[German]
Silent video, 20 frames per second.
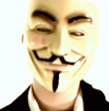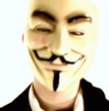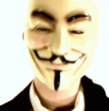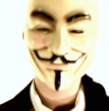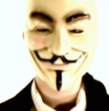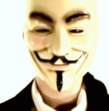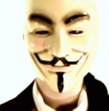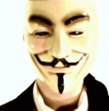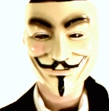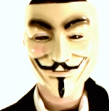
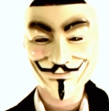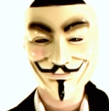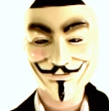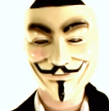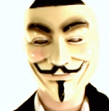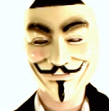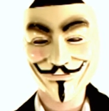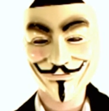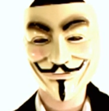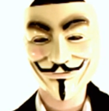Internet
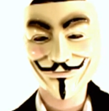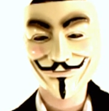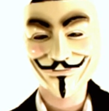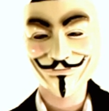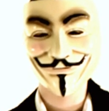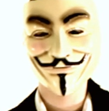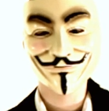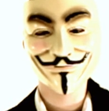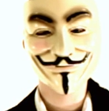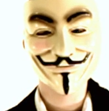einsetzt,
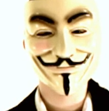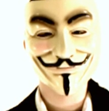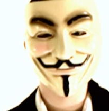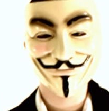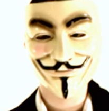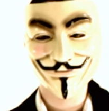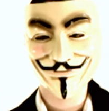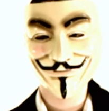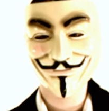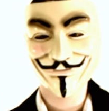
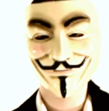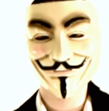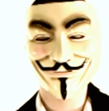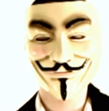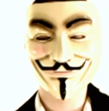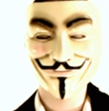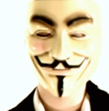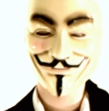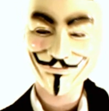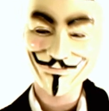begann als ein
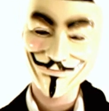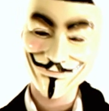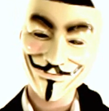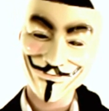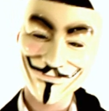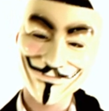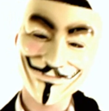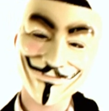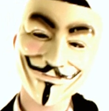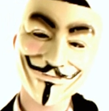
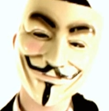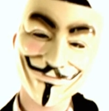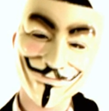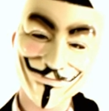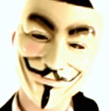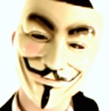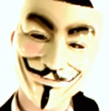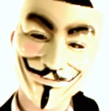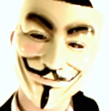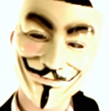Imageboard in
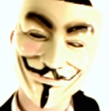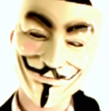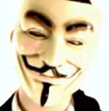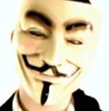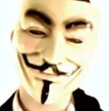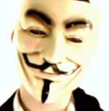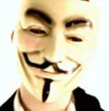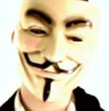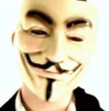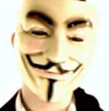Japan vor
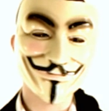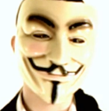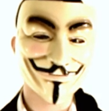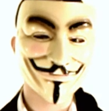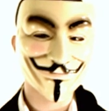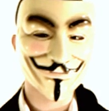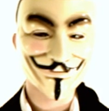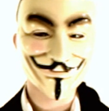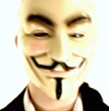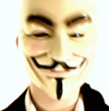fast einer
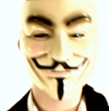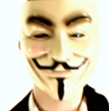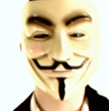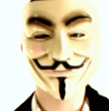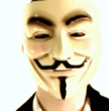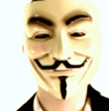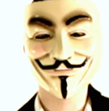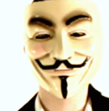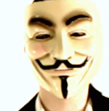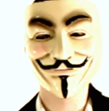Dekade.
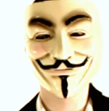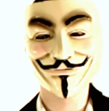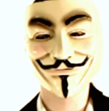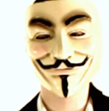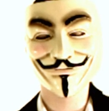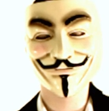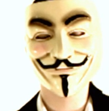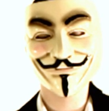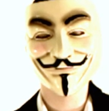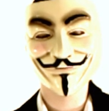
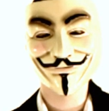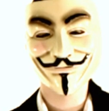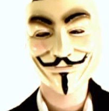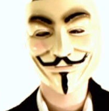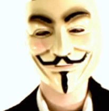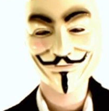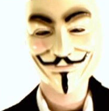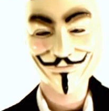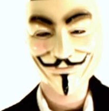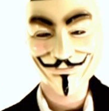
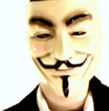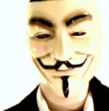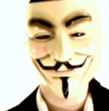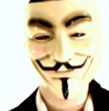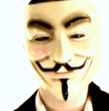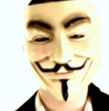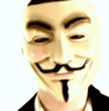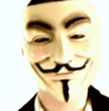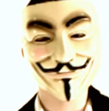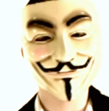Ein Ort
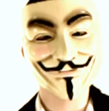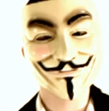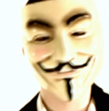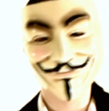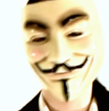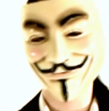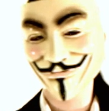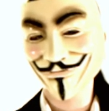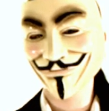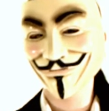ohne
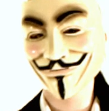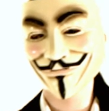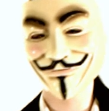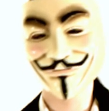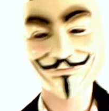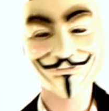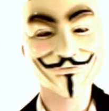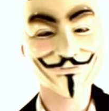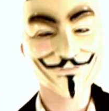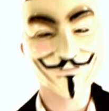Regeln,
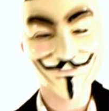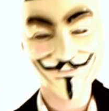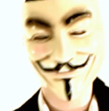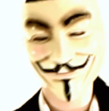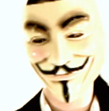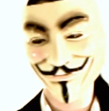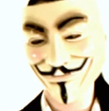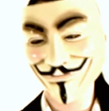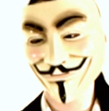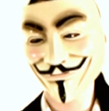ohne
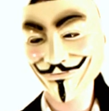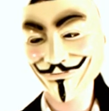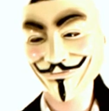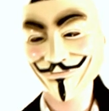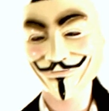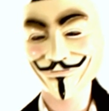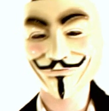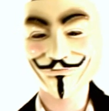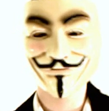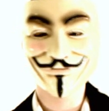Thema,
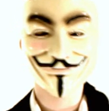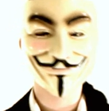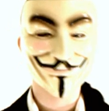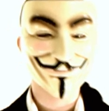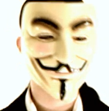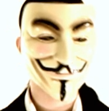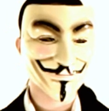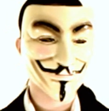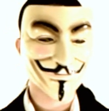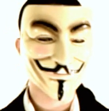ohne
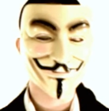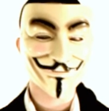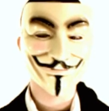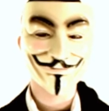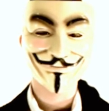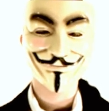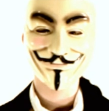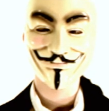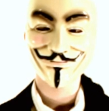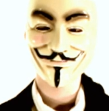
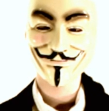Identität,